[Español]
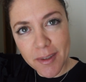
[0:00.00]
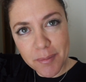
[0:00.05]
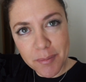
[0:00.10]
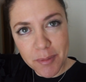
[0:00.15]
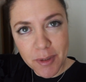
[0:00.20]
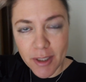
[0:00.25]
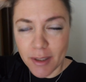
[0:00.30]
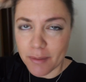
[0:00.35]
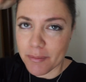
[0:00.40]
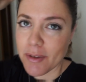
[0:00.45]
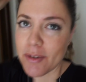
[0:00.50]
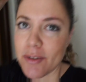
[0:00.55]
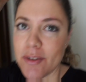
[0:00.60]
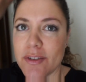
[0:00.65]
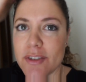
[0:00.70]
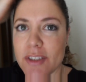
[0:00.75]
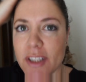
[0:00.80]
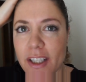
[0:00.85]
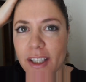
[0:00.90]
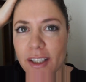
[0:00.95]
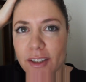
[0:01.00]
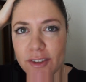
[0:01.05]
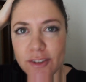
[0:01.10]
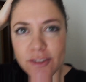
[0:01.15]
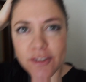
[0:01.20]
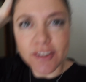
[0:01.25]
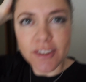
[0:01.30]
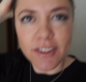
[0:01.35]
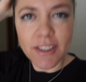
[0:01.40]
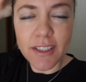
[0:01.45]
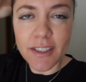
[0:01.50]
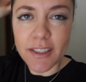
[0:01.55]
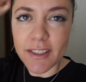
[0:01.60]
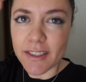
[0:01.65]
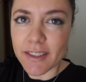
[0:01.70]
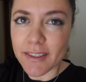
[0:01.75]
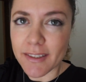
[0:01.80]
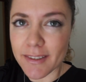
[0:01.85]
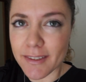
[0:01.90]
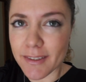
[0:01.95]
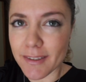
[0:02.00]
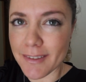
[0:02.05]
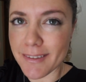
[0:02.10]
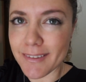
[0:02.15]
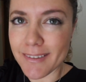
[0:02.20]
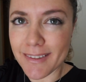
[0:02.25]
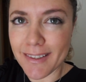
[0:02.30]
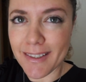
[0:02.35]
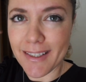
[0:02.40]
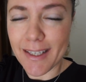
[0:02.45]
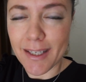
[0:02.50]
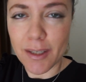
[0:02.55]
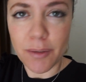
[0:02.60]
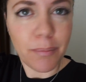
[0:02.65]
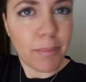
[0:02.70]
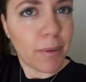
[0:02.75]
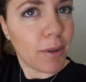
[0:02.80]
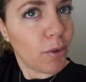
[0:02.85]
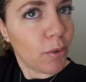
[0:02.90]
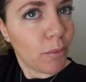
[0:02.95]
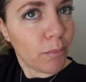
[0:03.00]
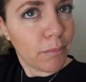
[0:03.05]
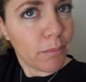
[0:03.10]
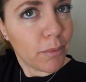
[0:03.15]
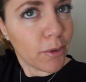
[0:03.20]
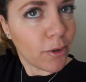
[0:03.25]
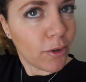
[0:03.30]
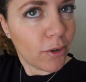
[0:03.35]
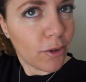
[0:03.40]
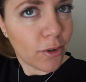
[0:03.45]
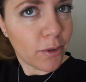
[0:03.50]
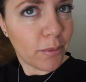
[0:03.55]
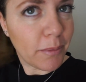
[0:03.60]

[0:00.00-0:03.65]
Porque me duché anoche y tenía los pelos un poco locos.